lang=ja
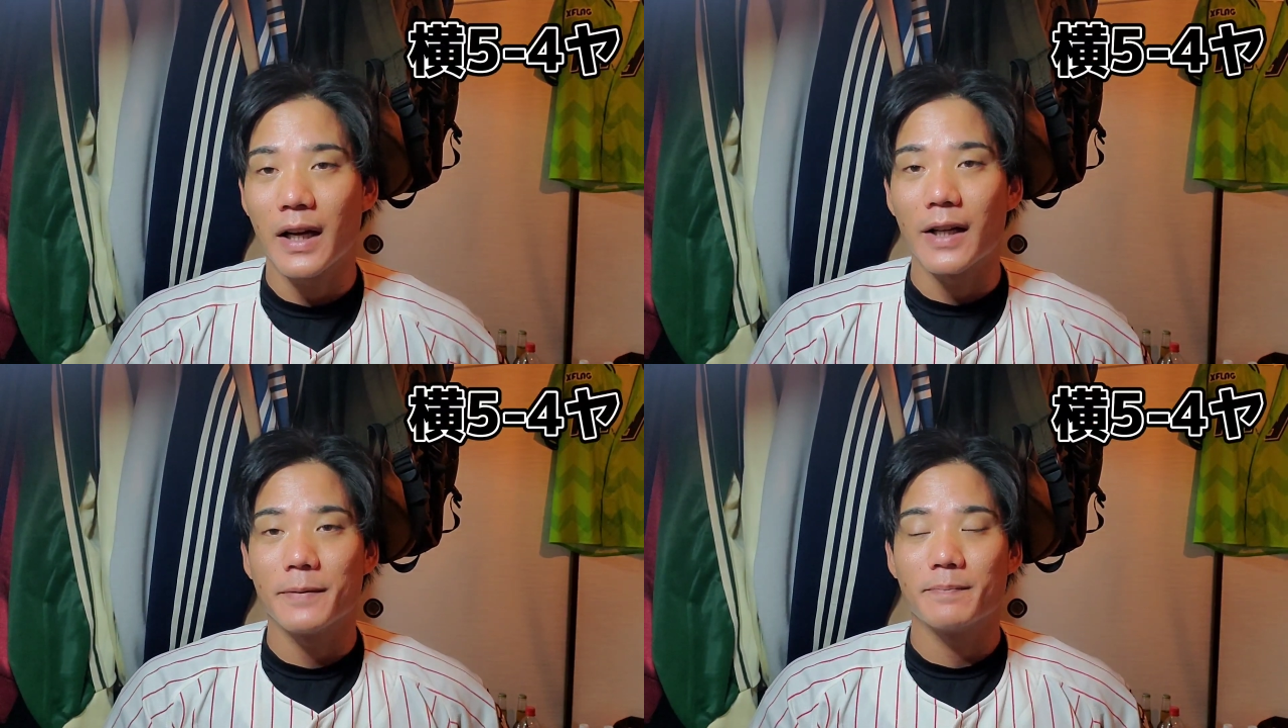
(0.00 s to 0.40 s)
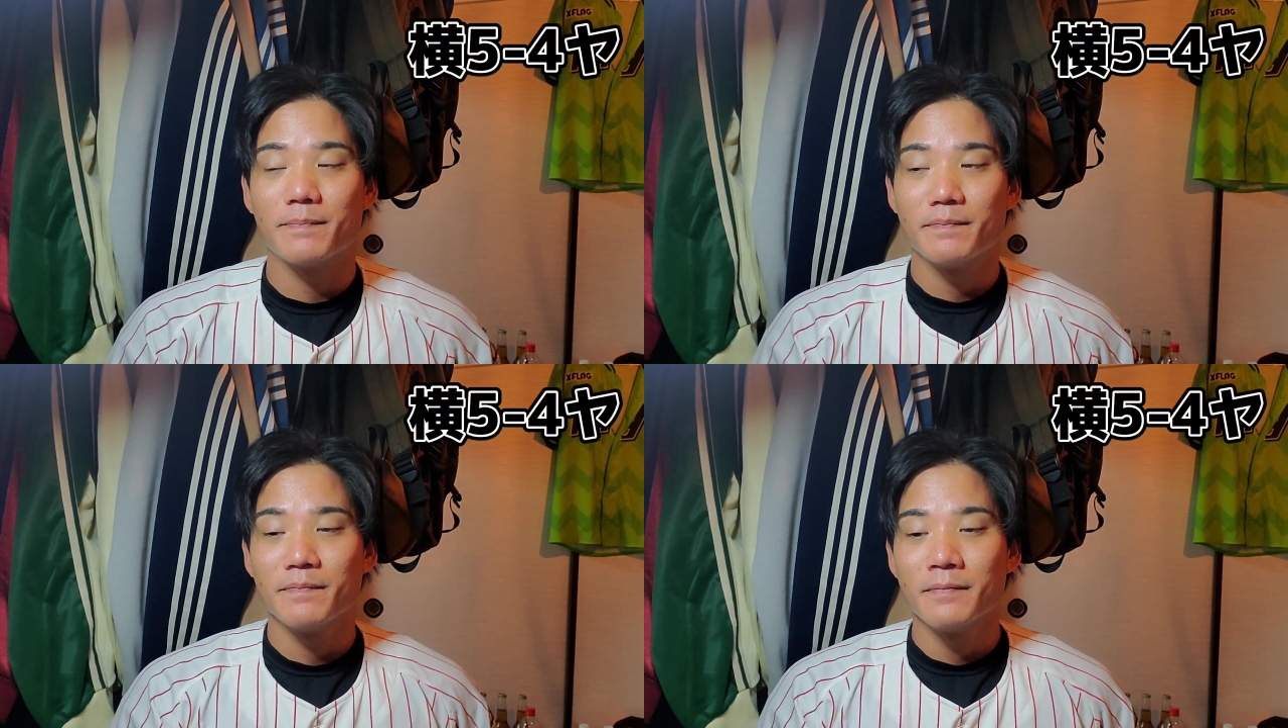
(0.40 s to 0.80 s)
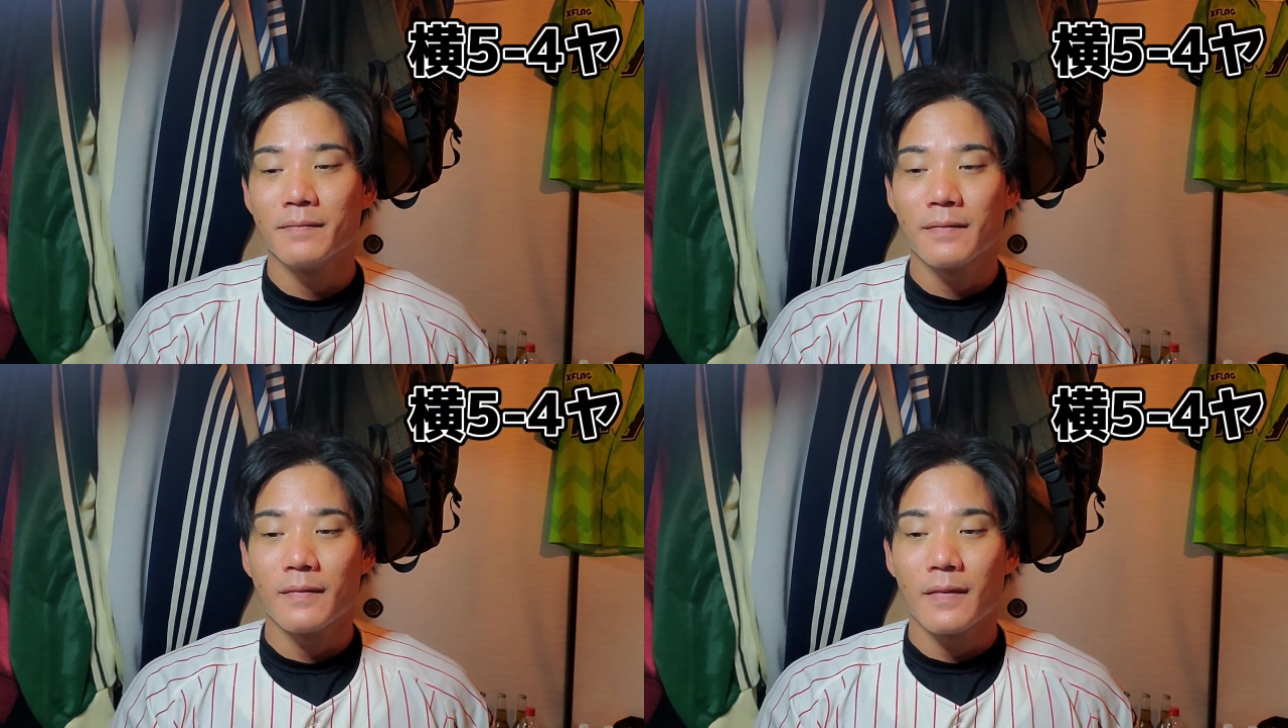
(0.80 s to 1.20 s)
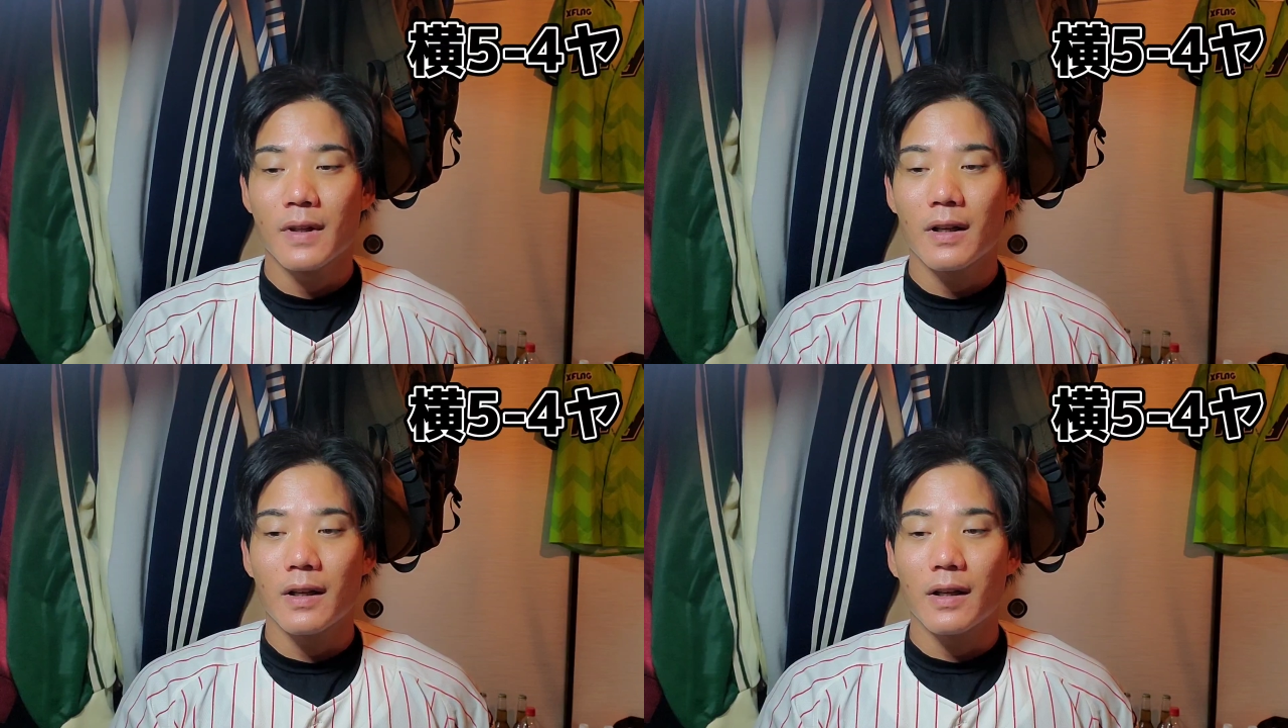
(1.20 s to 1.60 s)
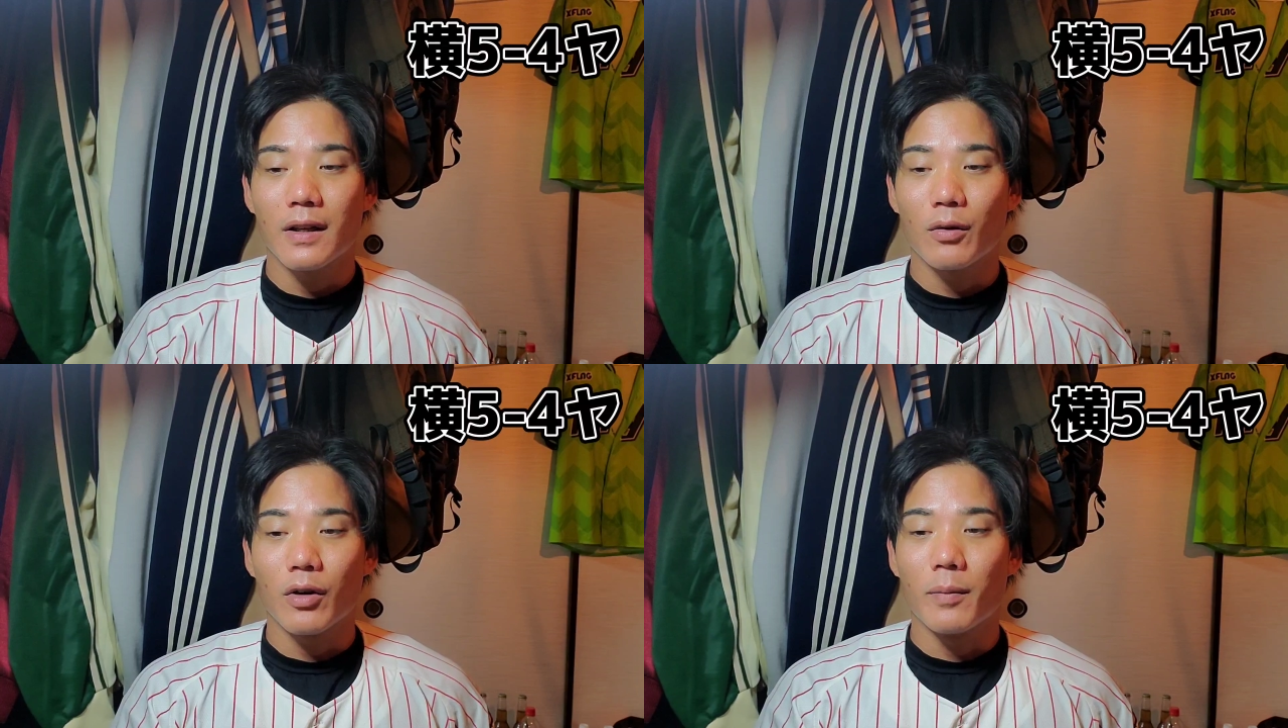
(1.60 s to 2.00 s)
はい。
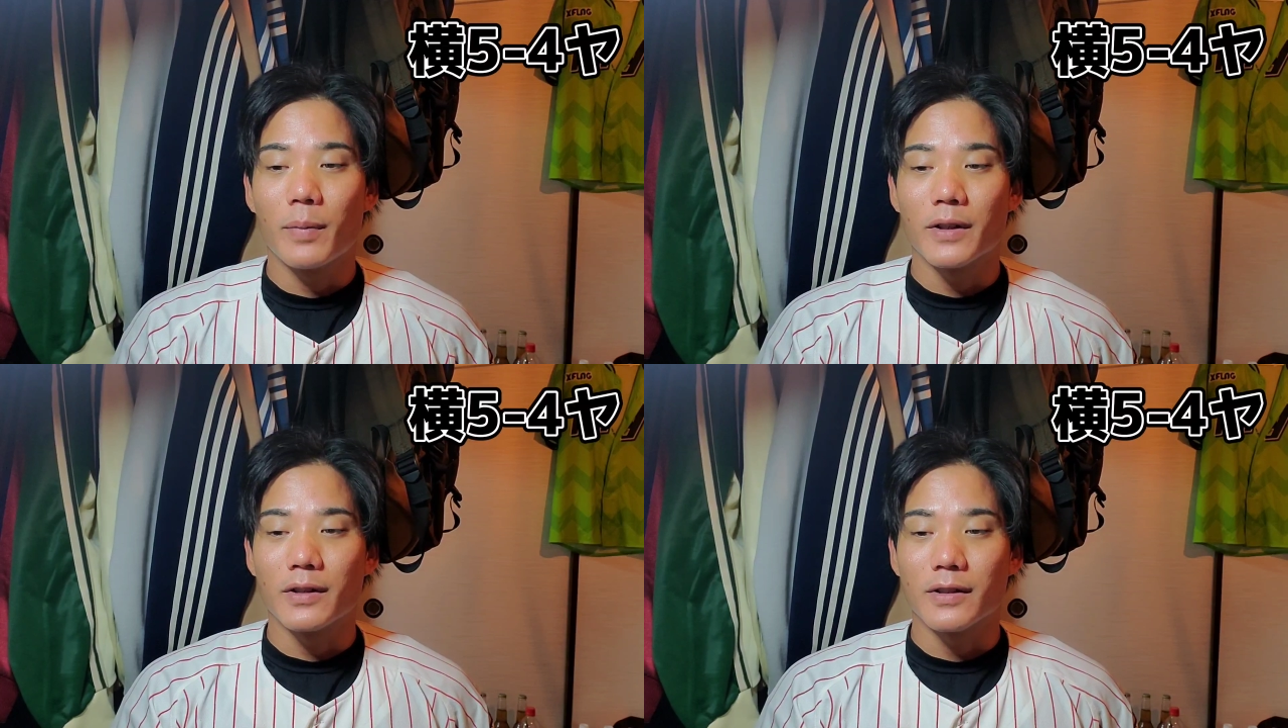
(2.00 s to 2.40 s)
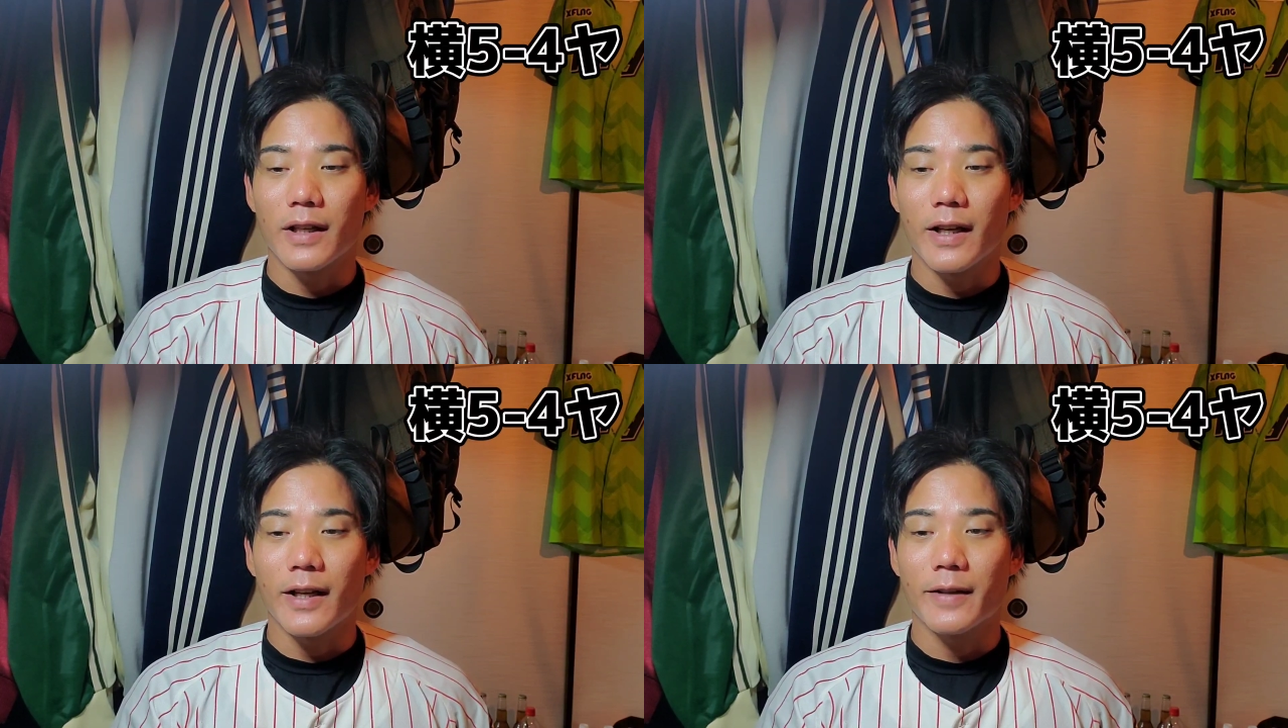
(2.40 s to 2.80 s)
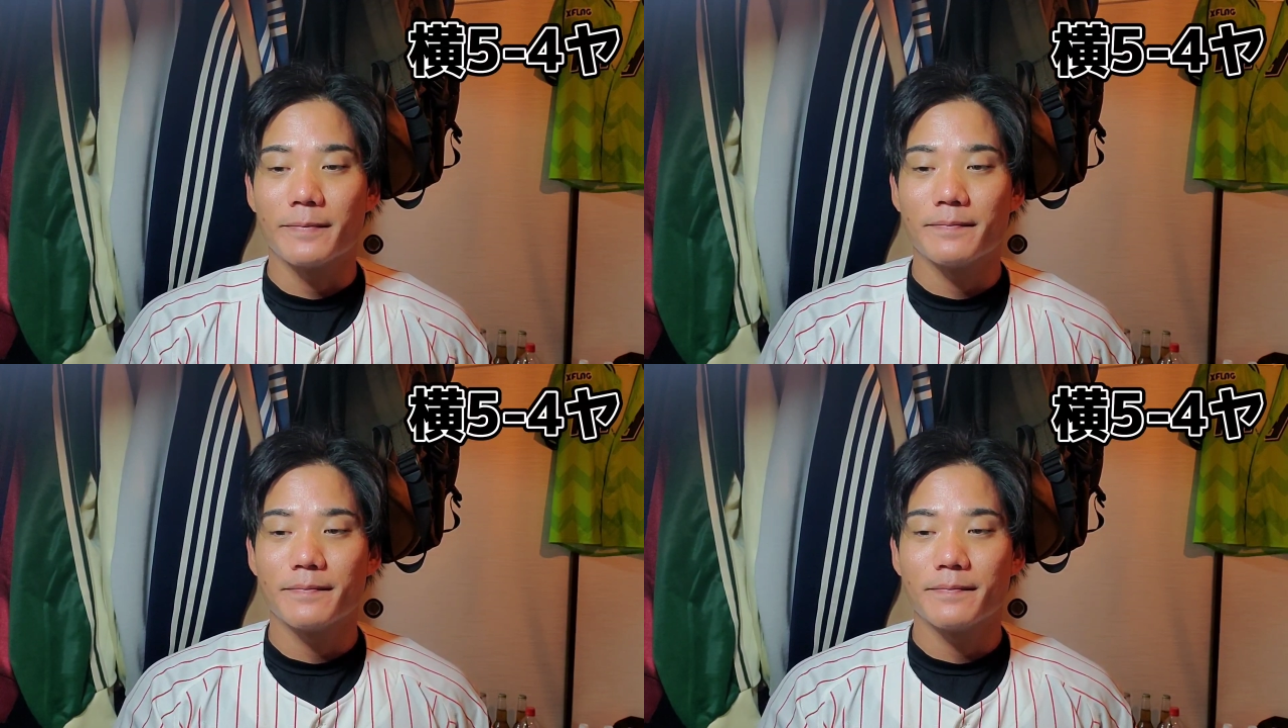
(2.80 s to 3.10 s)
えー、5連敗ですね。